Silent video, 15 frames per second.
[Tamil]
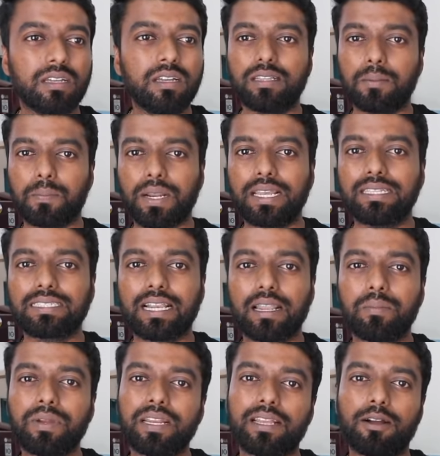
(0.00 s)
இந்த ப்ரைஸ்
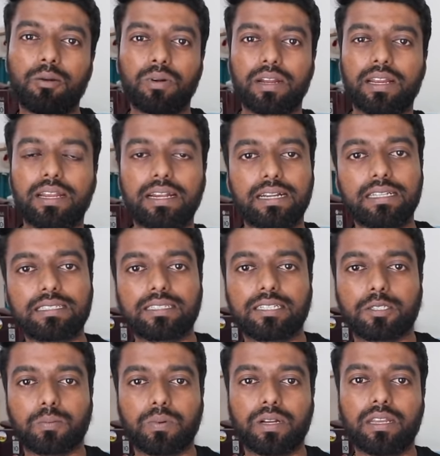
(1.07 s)
எல்லாமே நீங்கள் அவங்கக்கிட்ட
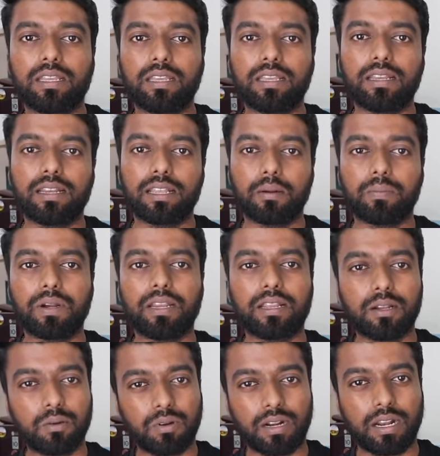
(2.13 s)
டிஸ்கஸ் பண்ணி நீங்கள்
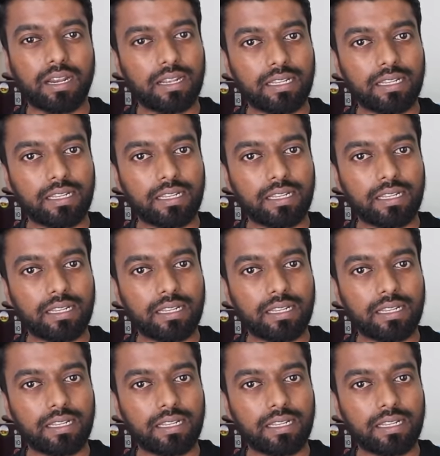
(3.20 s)
பண்ணிங்கன்னா ஒரு நல்ல